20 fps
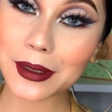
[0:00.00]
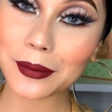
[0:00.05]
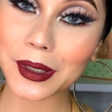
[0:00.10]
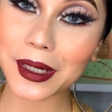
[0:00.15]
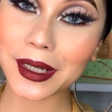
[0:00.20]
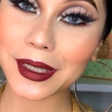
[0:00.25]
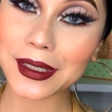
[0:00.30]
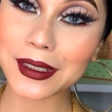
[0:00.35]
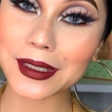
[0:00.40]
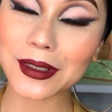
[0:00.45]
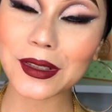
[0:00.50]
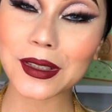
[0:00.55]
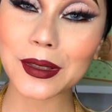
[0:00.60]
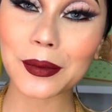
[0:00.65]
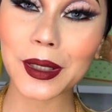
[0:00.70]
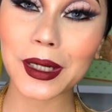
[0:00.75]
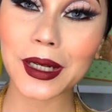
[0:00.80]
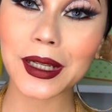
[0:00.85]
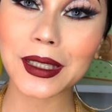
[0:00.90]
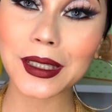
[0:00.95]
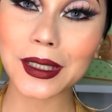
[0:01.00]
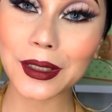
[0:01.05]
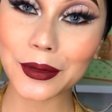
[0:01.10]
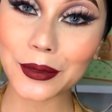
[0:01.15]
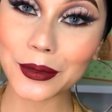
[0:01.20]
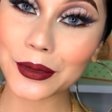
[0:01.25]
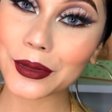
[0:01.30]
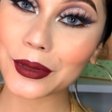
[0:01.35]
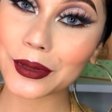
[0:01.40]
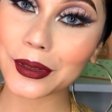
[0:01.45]
para que así no se pierdan
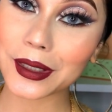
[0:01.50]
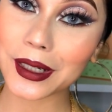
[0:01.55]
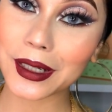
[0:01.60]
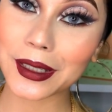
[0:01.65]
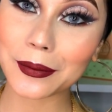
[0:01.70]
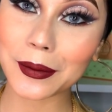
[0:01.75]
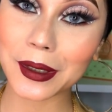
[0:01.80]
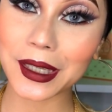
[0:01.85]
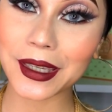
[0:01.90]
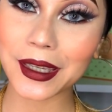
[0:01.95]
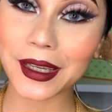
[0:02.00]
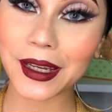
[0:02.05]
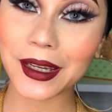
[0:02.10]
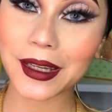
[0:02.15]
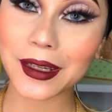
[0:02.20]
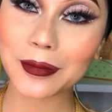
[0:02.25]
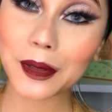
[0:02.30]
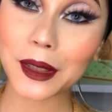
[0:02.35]
ningún tutorial de maquillaje.